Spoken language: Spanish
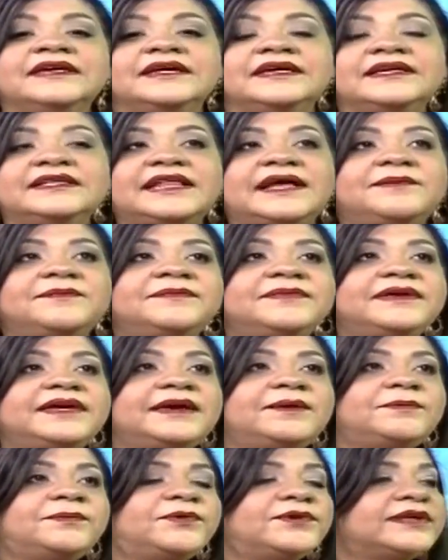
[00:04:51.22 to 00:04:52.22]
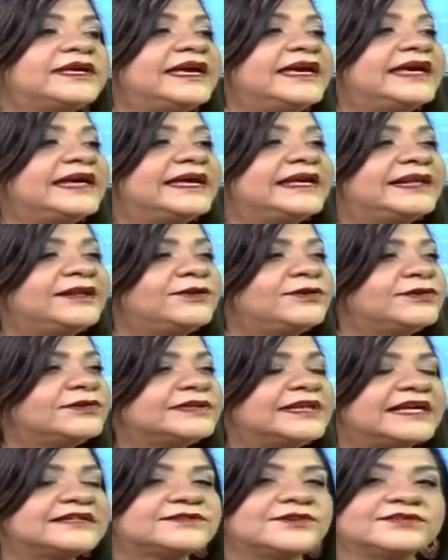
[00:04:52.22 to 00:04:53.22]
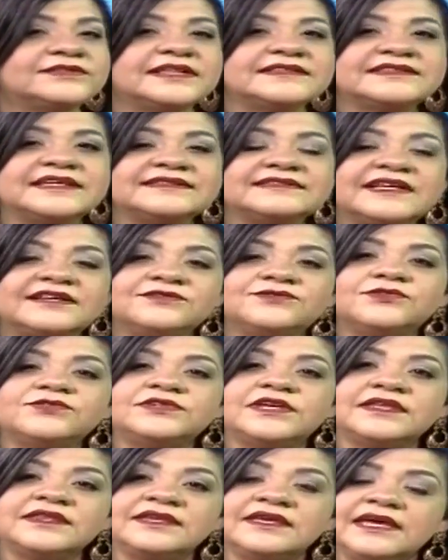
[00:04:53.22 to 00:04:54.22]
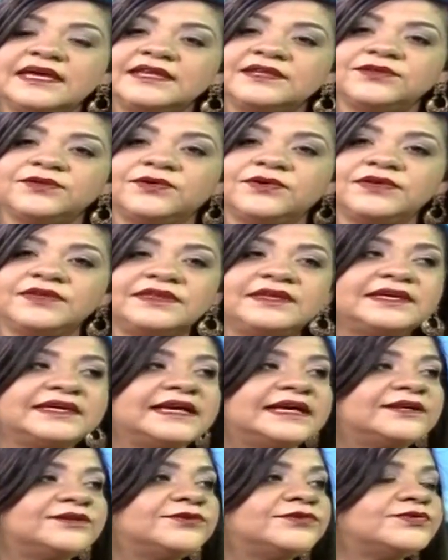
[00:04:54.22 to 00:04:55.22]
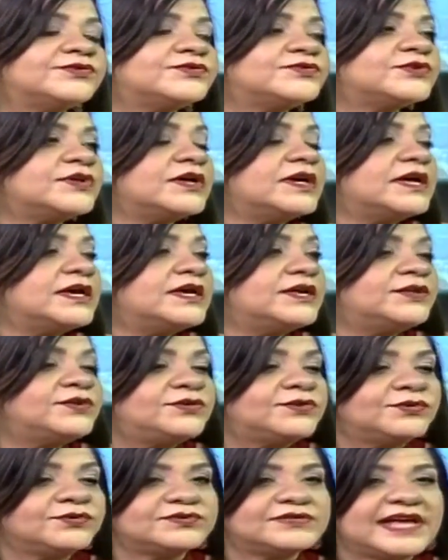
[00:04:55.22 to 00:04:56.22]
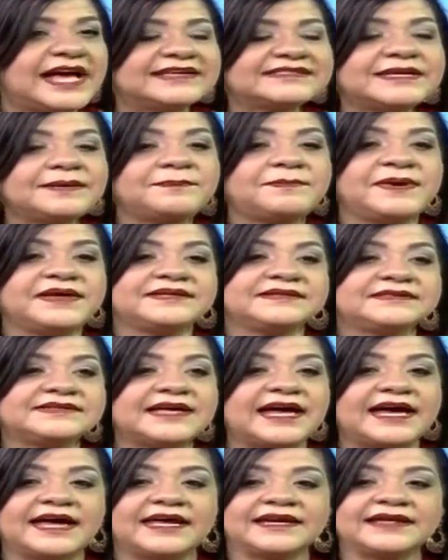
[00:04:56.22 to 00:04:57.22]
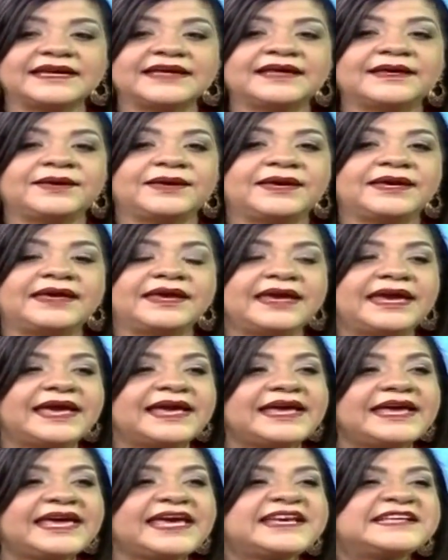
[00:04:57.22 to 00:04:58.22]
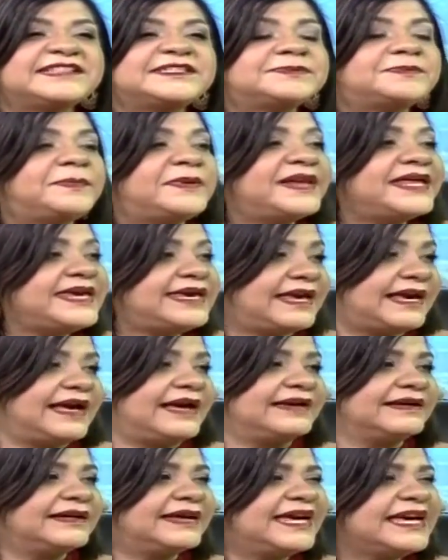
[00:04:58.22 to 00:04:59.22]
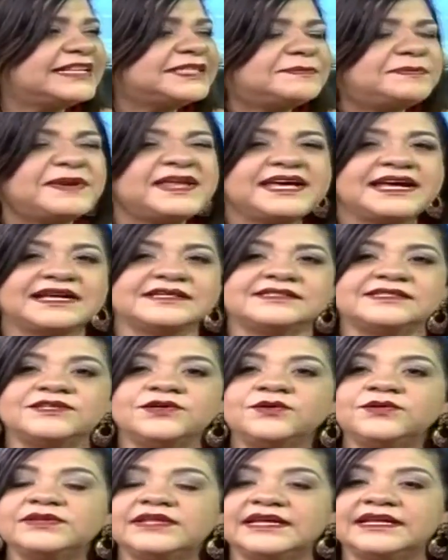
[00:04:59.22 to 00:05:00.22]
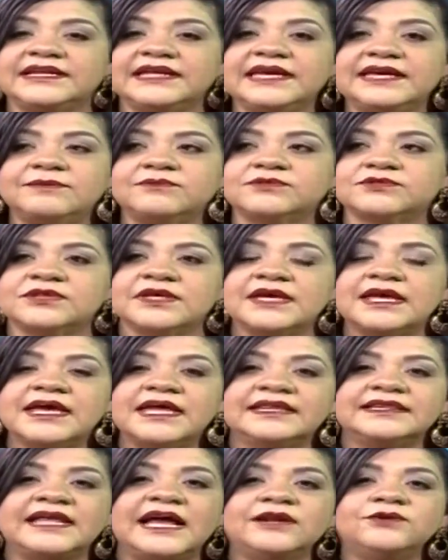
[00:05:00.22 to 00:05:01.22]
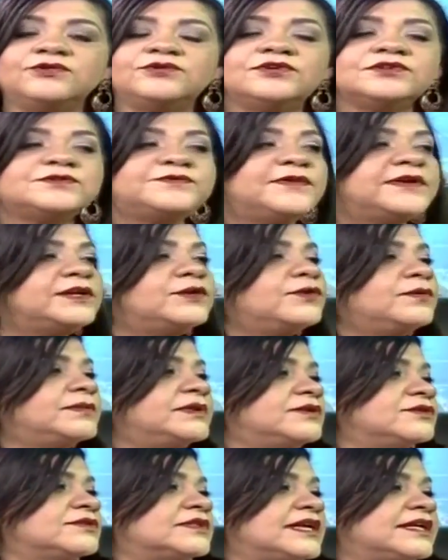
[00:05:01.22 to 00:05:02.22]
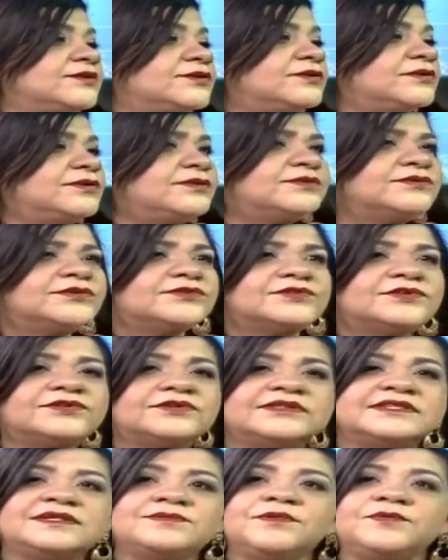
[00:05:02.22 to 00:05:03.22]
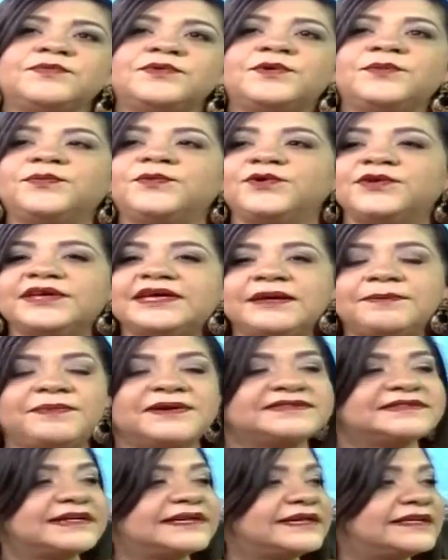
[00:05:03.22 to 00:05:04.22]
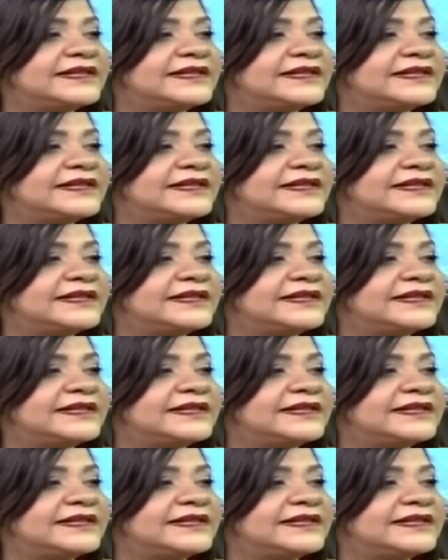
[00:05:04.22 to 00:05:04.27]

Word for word: Y también porque las cosas que están sucediendo hoy día nos, nos hacen pensar qué explica, qué explicación tenemos de algunos fenómenos que no nosotros decimos, pero ¿por qué pasan